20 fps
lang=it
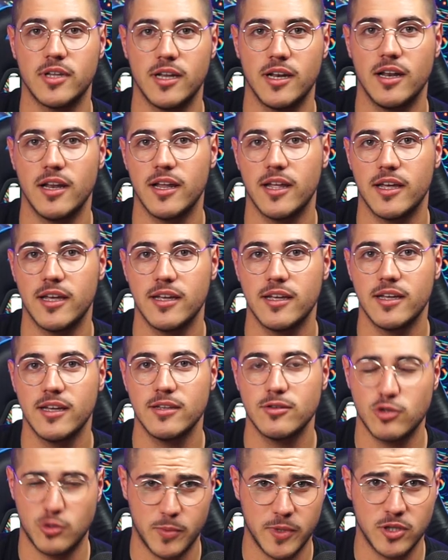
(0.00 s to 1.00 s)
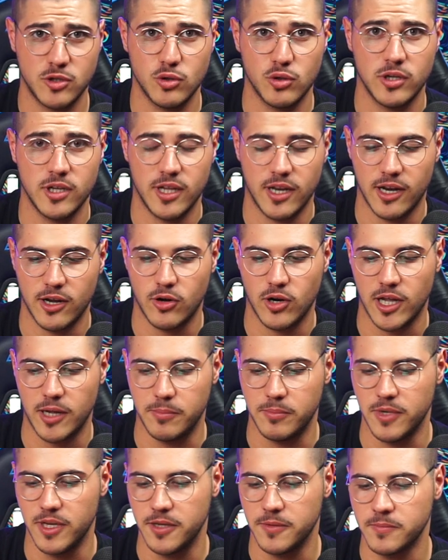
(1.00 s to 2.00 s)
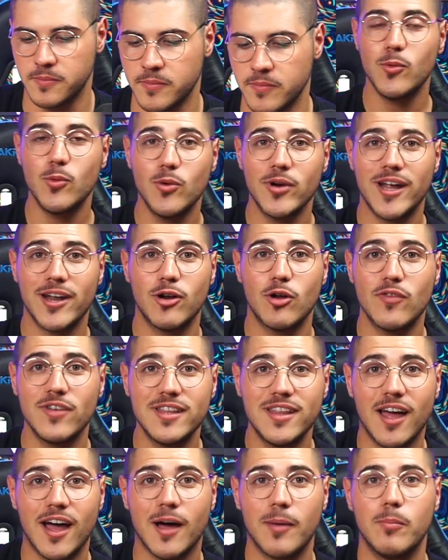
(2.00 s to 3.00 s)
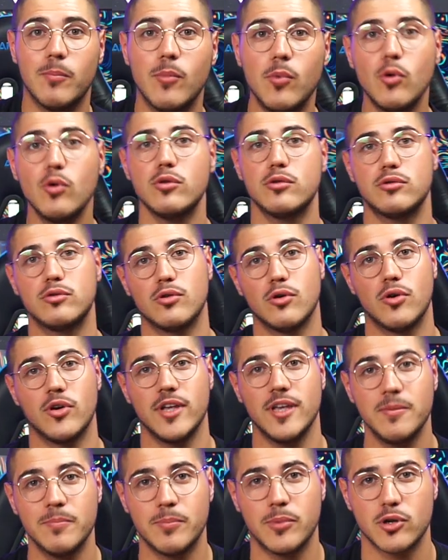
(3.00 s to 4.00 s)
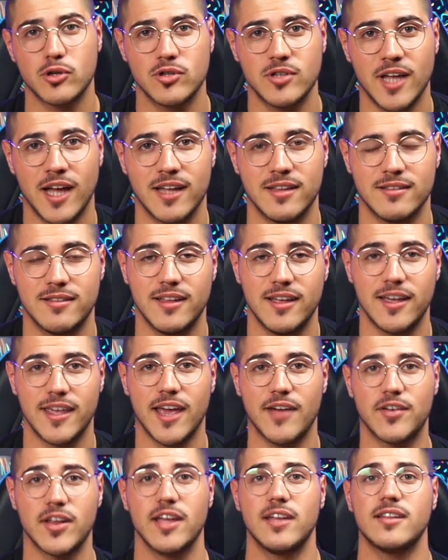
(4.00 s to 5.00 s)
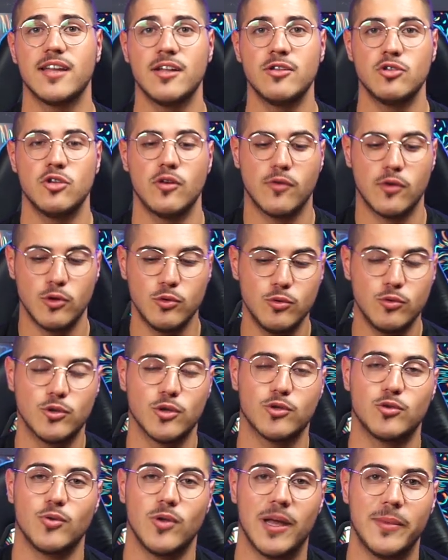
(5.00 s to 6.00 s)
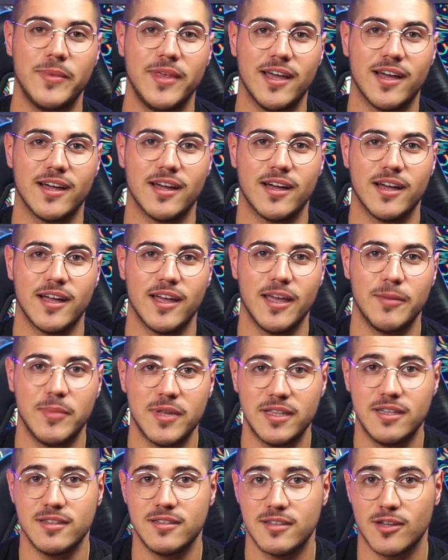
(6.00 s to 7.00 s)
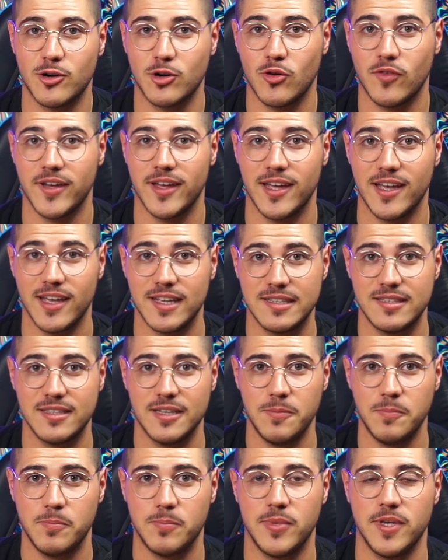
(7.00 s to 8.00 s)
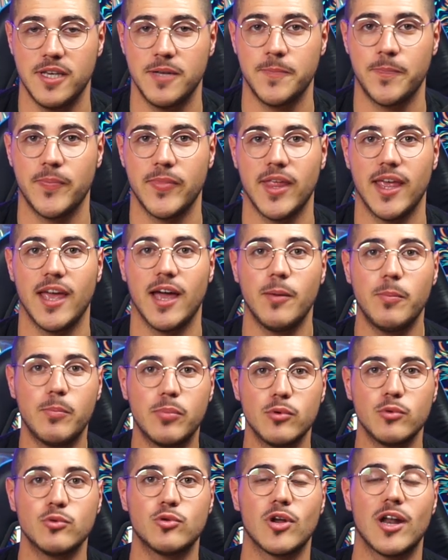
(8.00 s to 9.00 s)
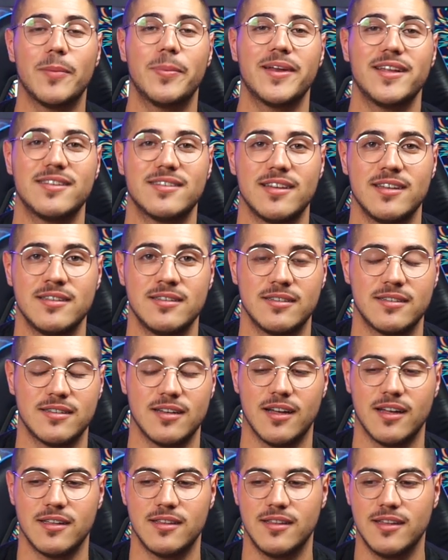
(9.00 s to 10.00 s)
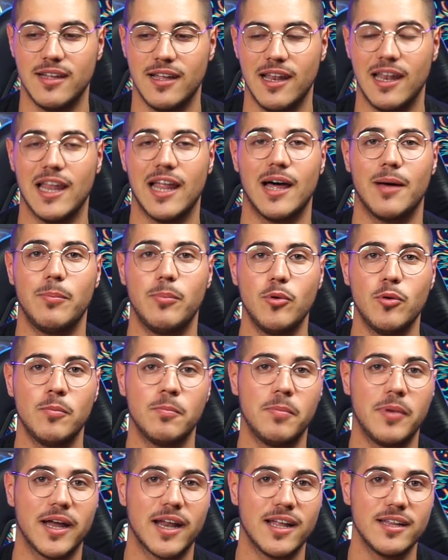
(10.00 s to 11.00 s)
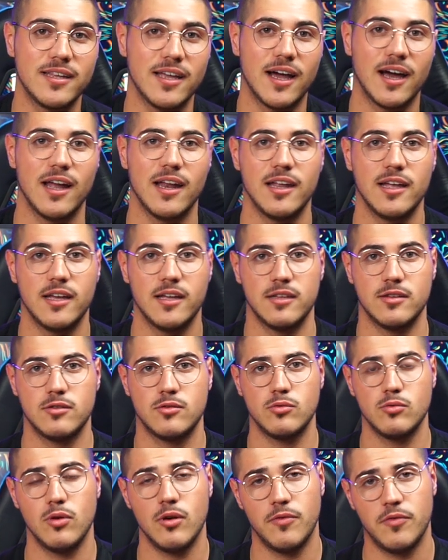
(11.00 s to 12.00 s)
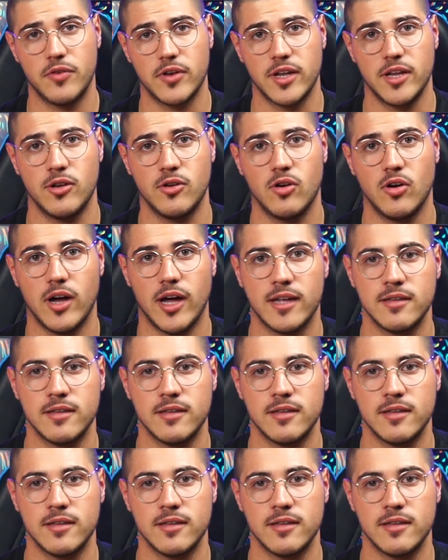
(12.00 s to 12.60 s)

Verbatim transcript: delle sospensioni regolabili. Una novità molto importante che avrei tanto voluto sulla mia MT-09 SP è appunto la presenza della pompa radiale sul freno